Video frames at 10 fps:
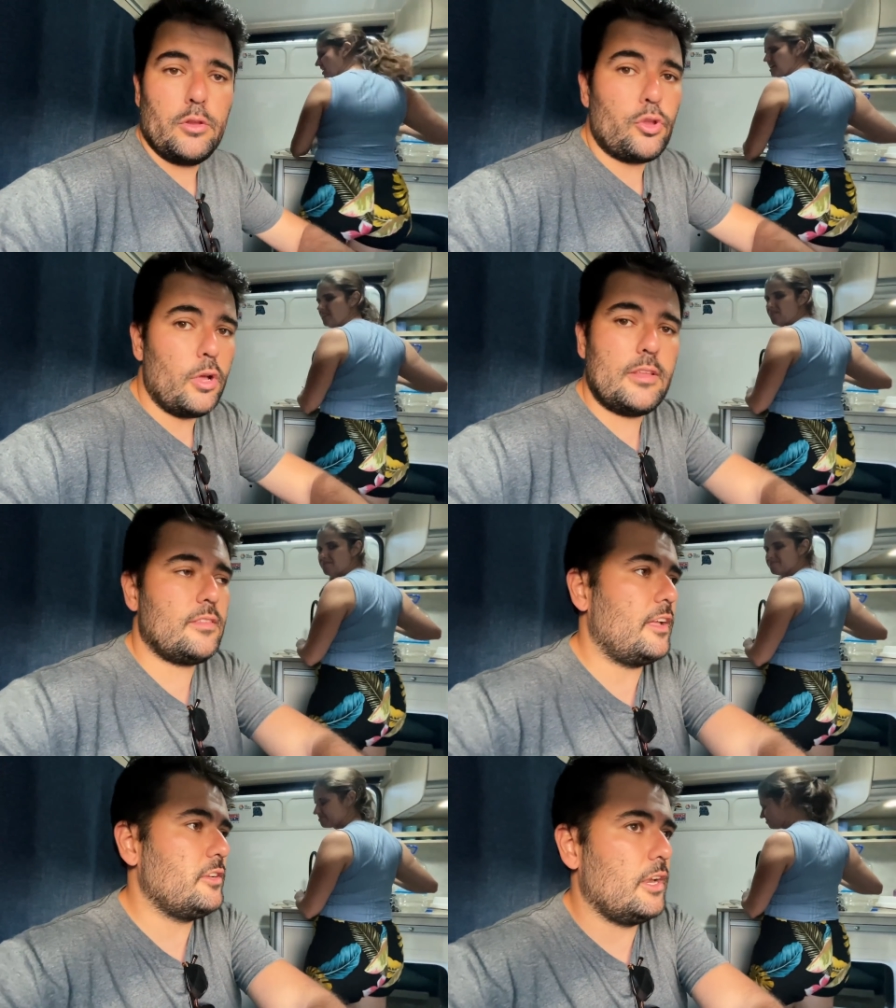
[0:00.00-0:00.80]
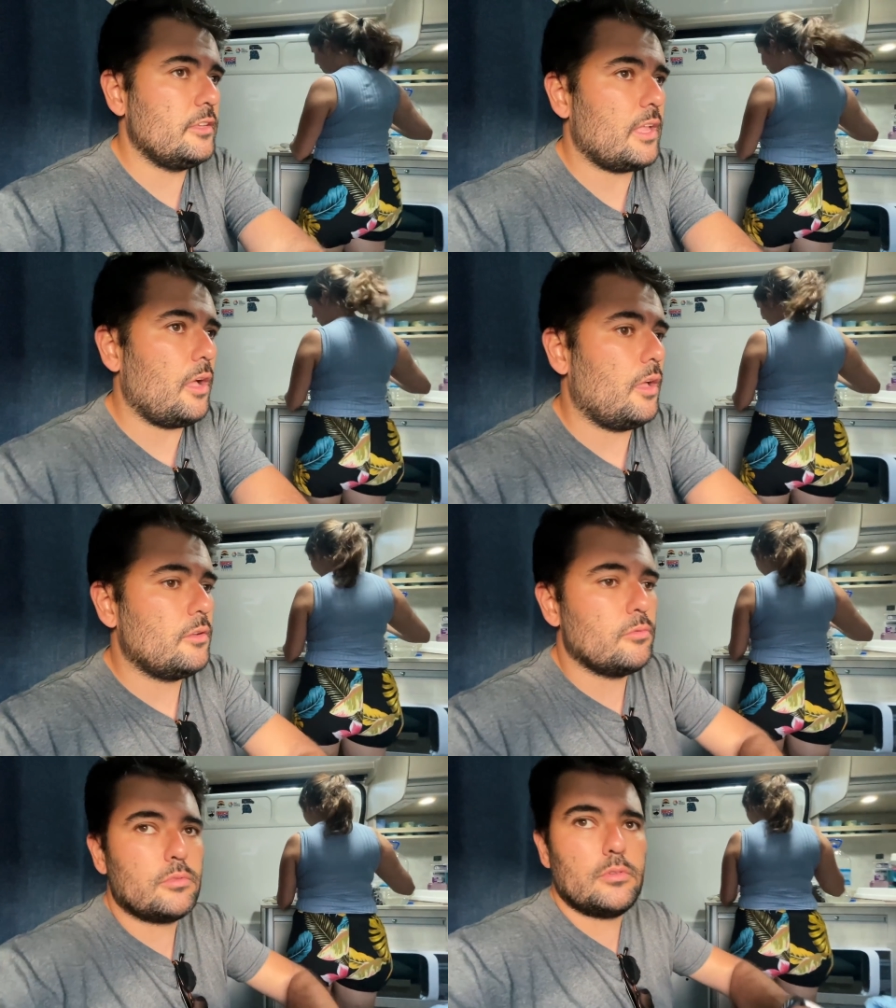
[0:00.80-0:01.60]
toda cidade grande tá,
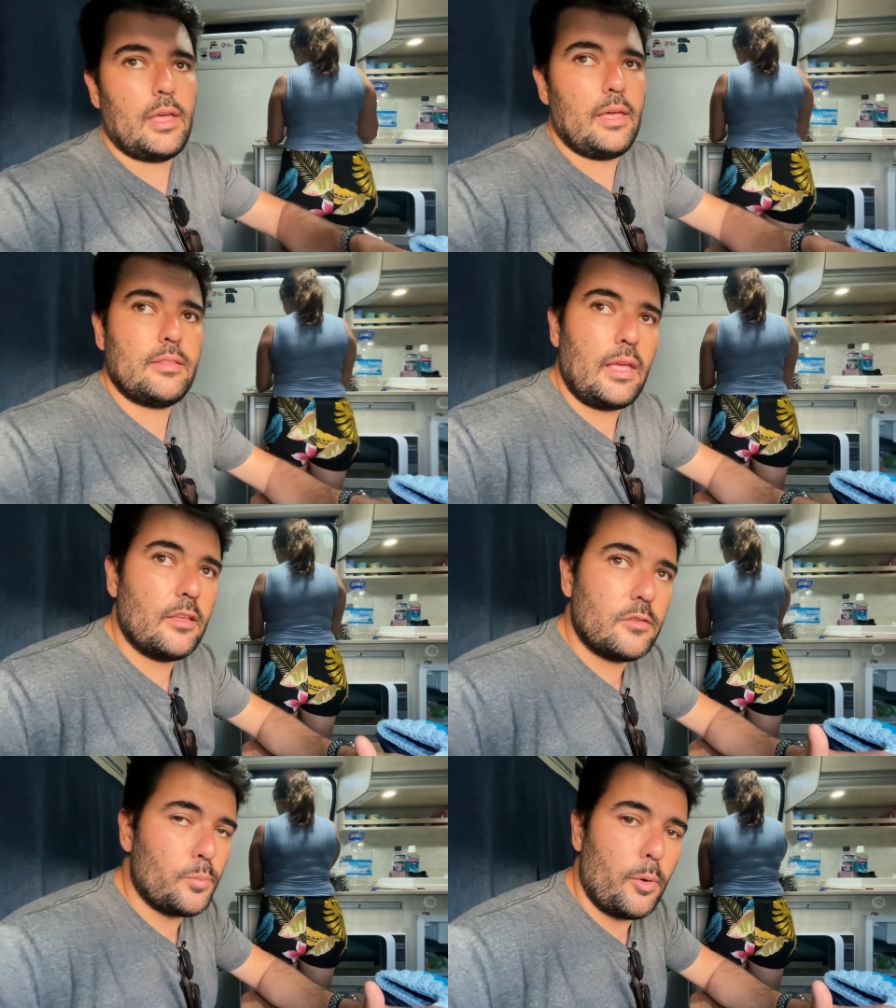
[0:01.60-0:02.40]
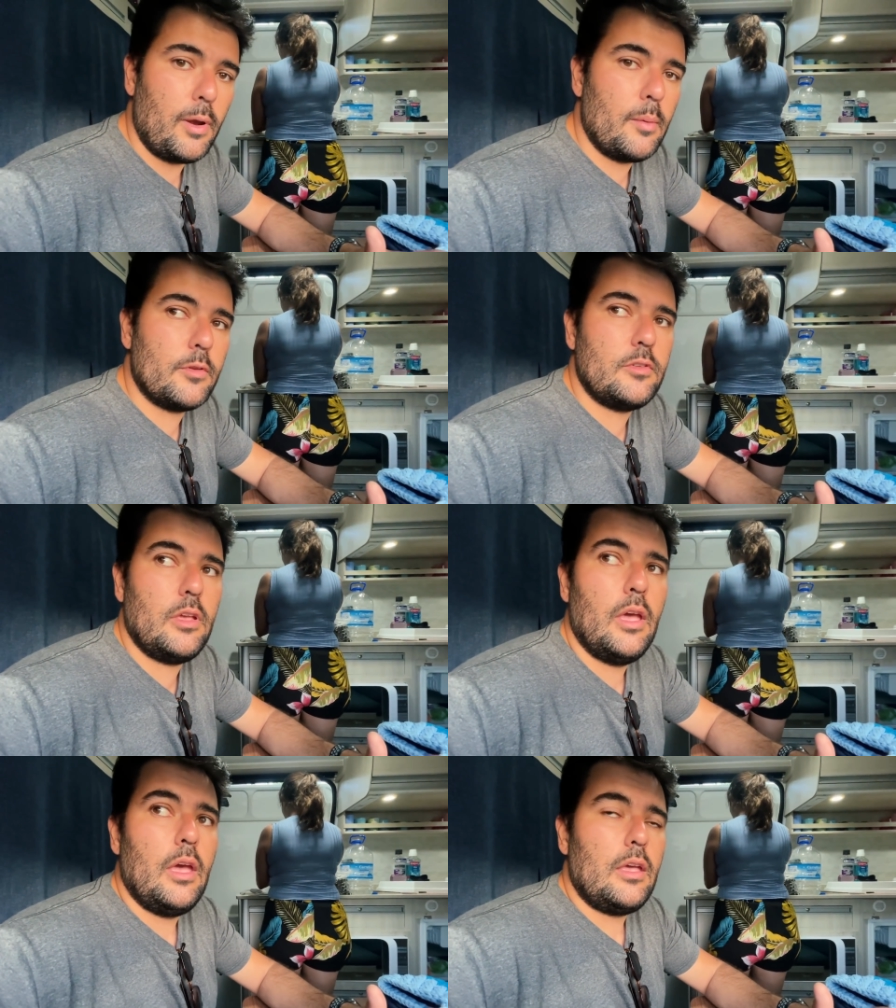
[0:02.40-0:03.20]
não, é, tem esses problemas
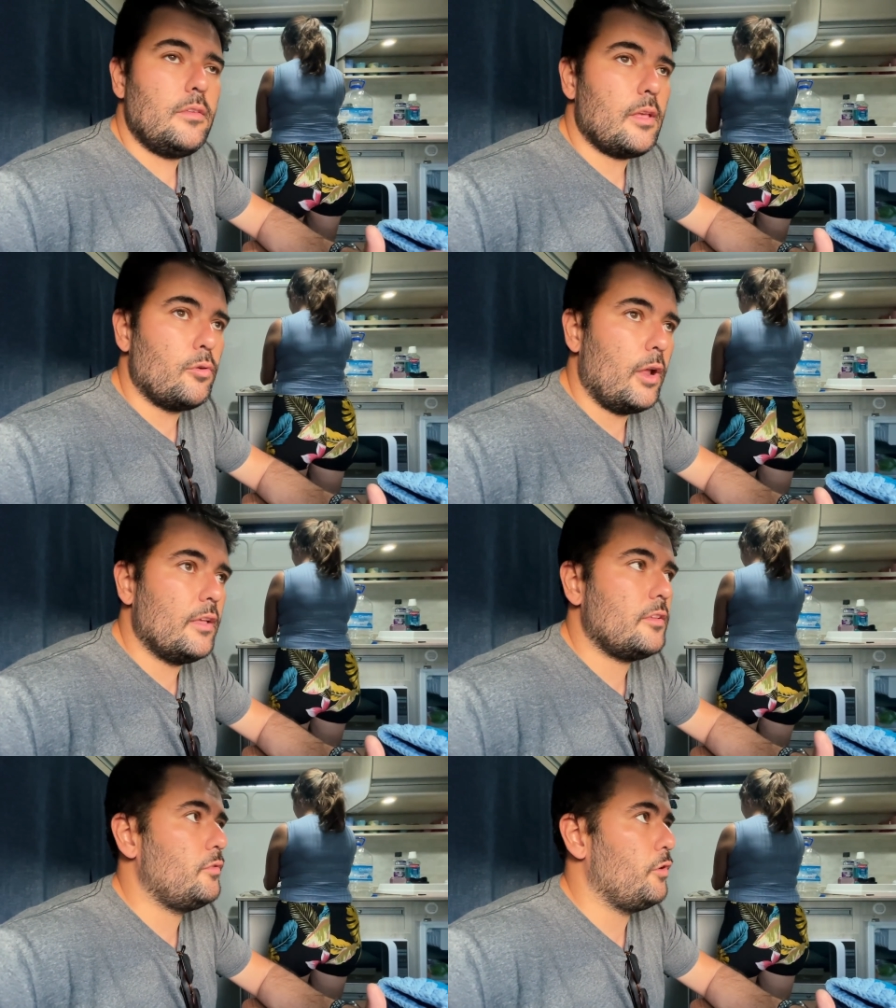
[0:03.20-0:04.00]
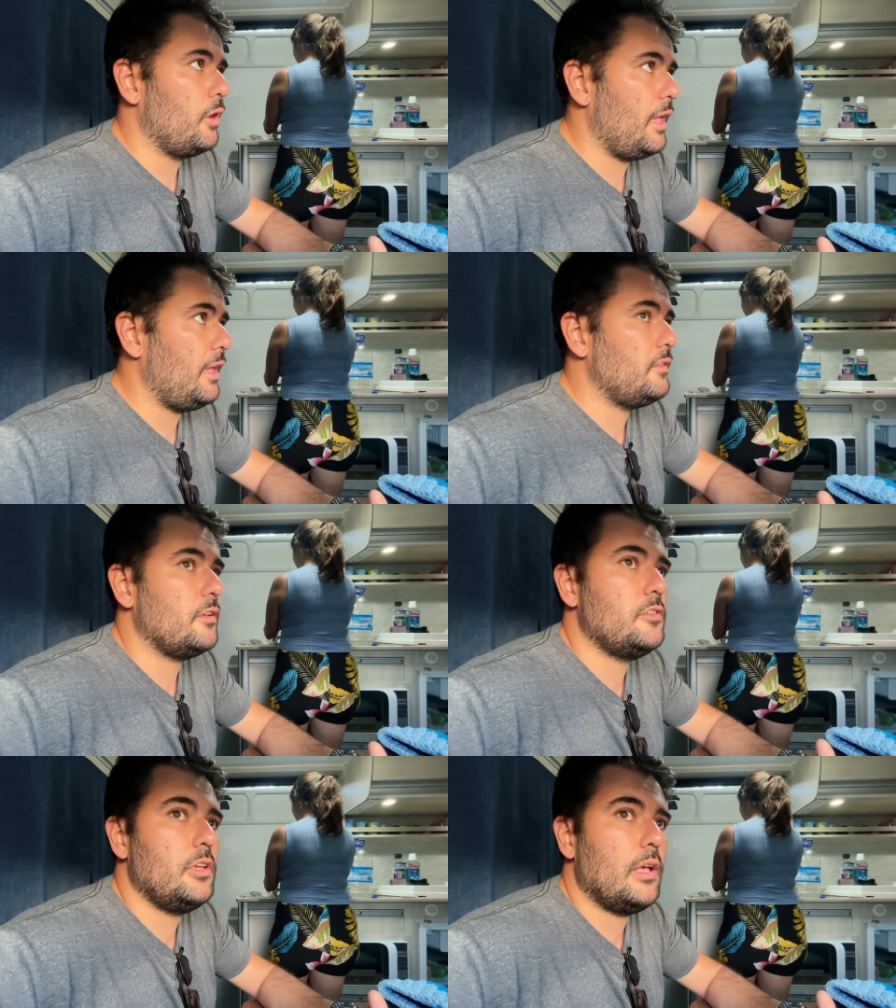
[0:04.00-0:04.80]
de insegurança, de
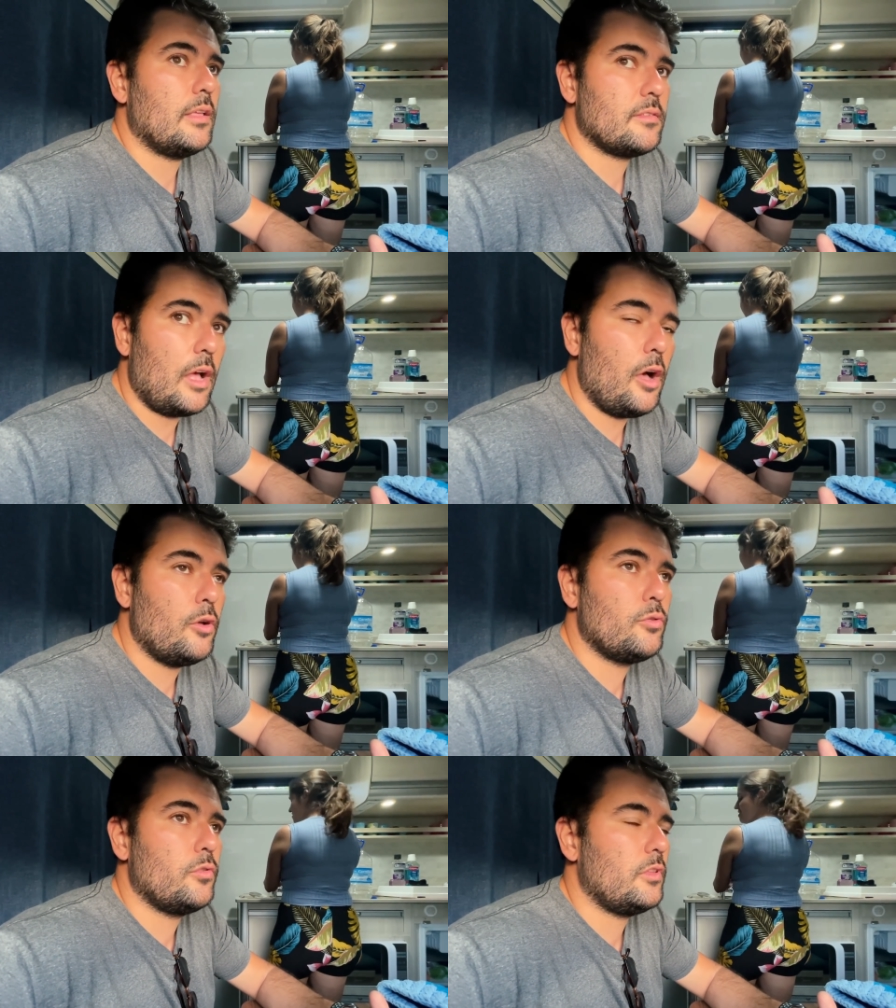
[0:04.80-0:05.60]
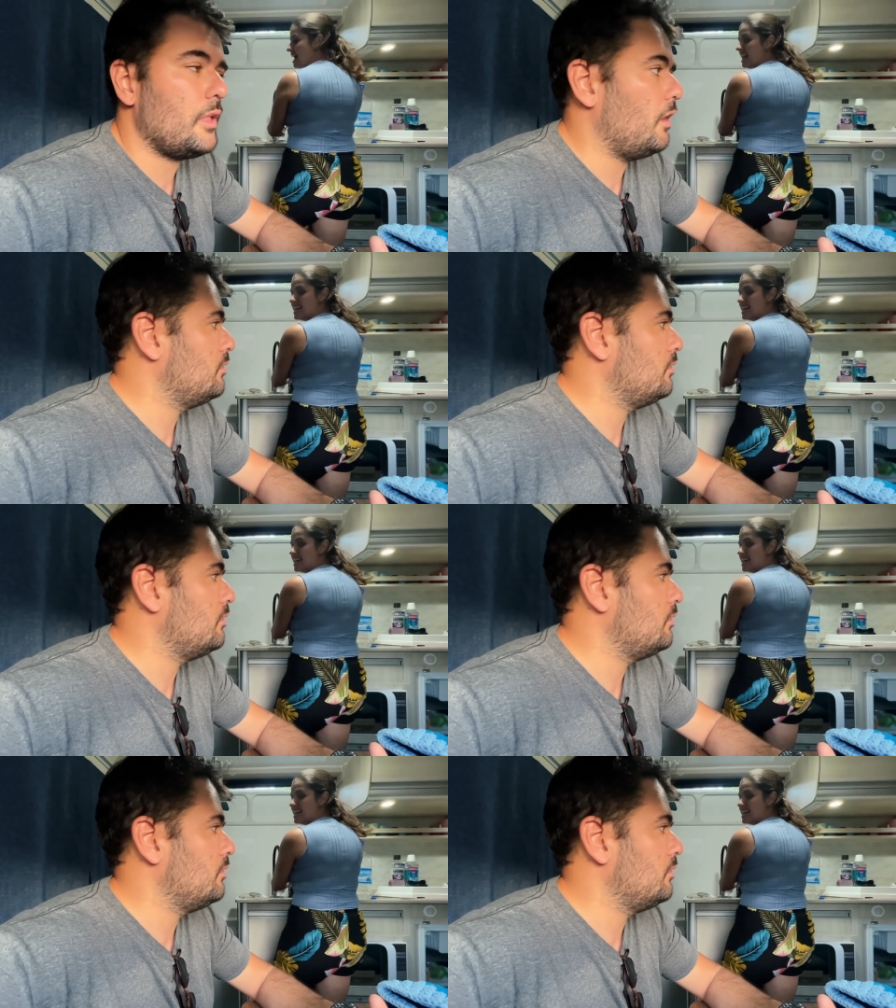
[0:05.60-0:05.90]
violência, de assaltos Vai e tal.